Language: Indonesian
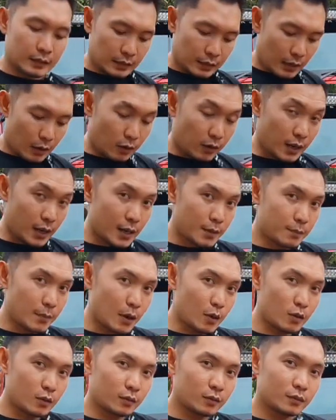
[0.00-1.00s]
Kalau kalian
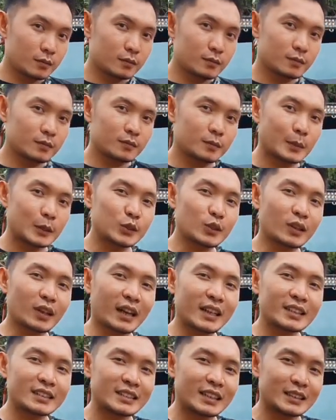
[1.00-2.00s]
mau baju
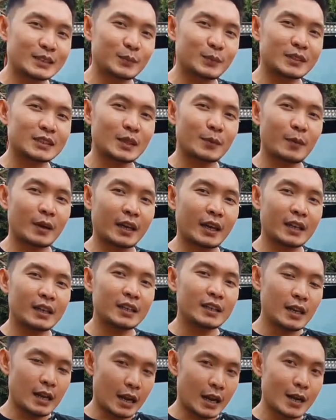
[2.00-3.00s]
keren yang seperti saya pakai ini
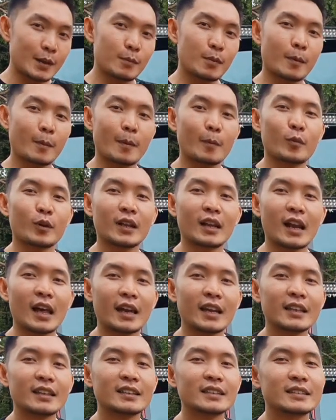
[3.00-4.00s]
dan ada beberapa model
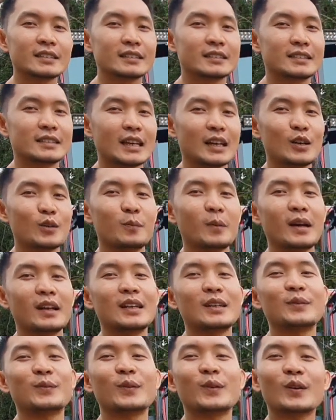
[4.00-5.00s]
lain, jangan lupa
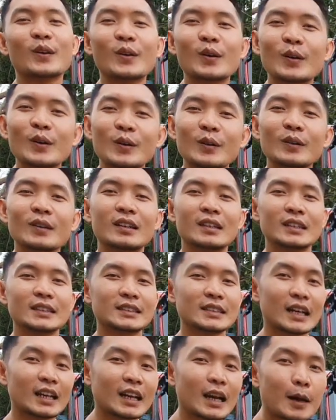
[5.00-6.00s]
di-follow
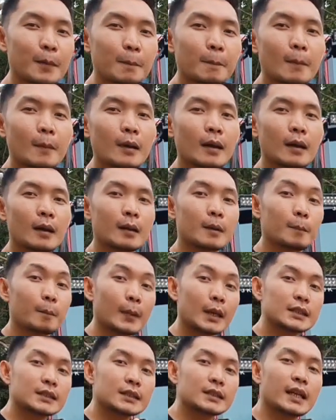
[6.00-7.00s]
Instagram
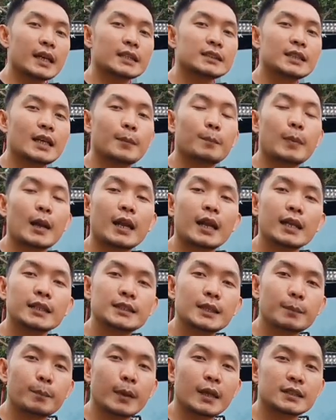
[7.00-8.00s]
merchandise-nya Planet
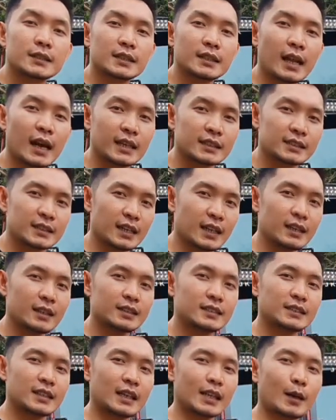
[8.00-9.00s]
Jeep Merchandise ya.
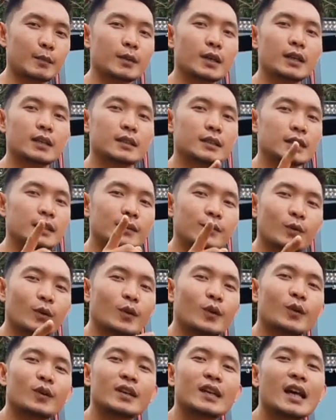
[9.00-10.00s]
Instagramnya
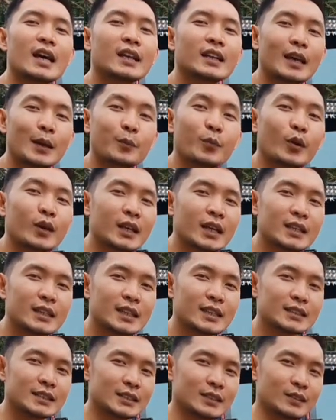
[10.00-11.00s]
di-follow dan kepoin aja
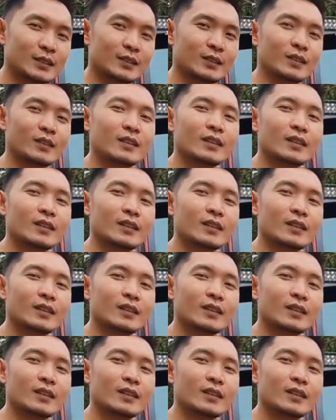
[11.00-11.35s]
di situ.